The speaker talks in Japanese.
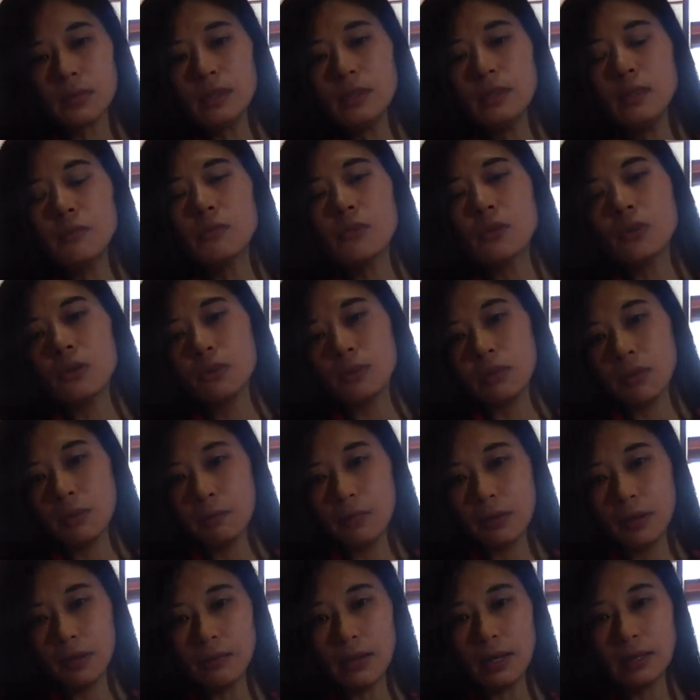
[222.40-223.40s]
でもこのやっ
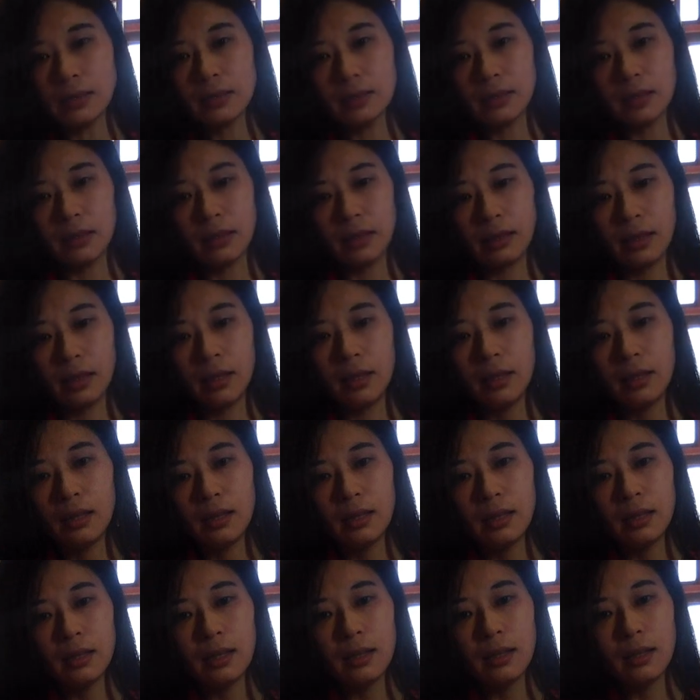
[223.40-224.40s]
ぱりワンちゃんって、
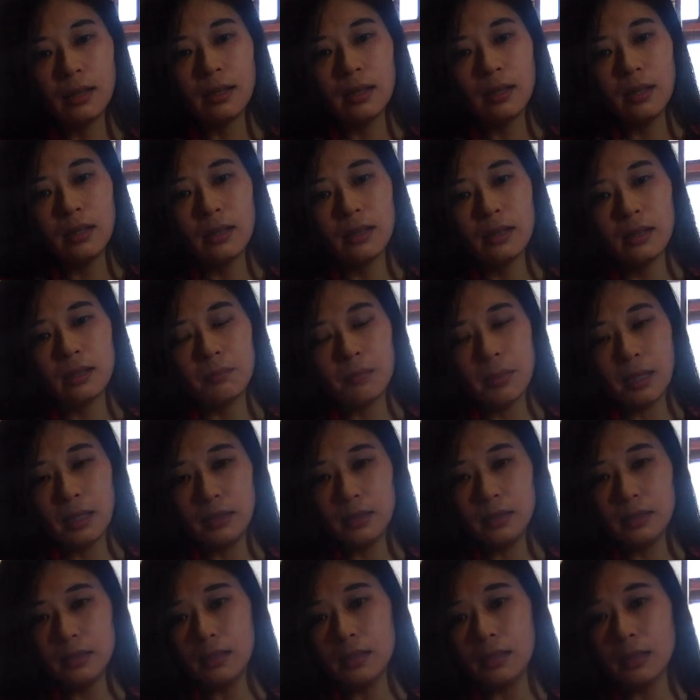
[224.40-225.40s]
まあ
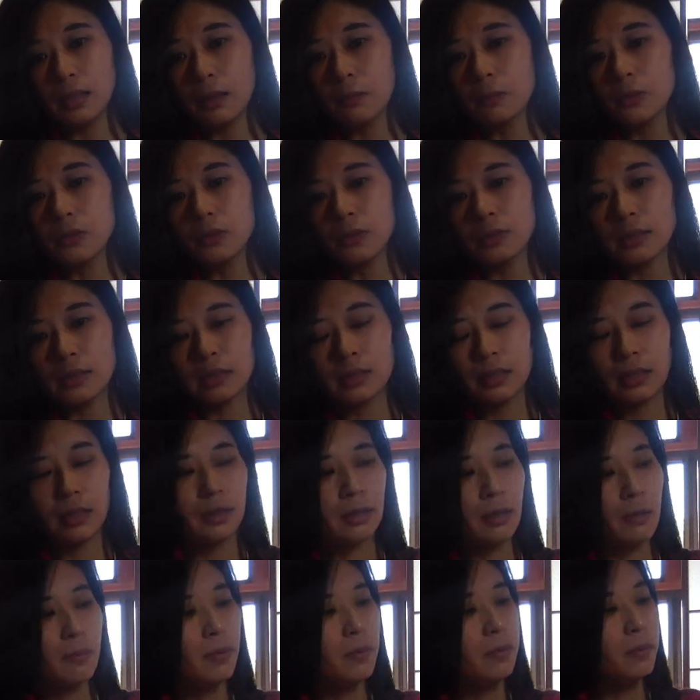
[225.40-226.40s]
人間もそうなんですけ
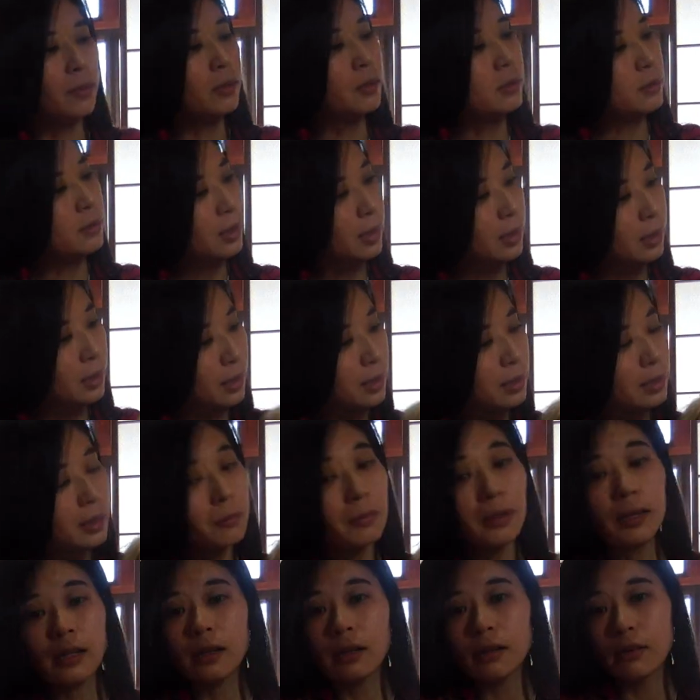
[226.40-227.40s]
ど、食べ物で毛
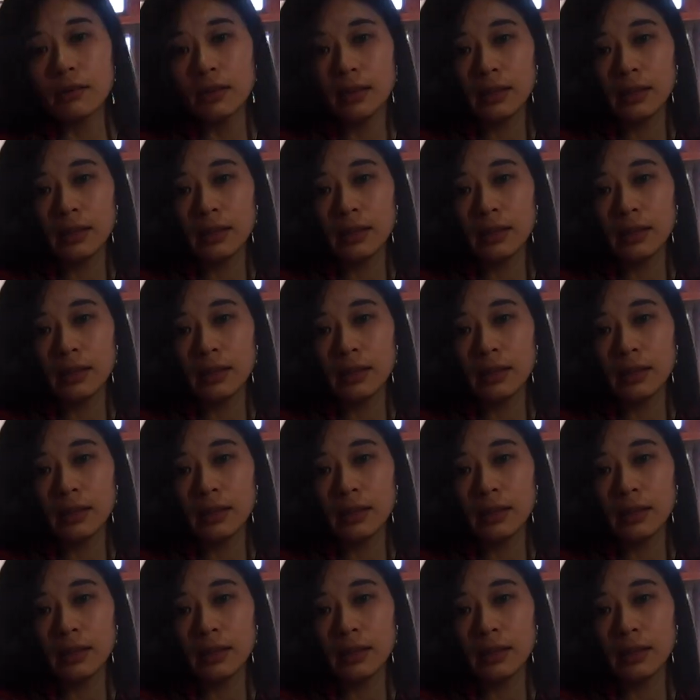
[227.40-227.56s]
並みが変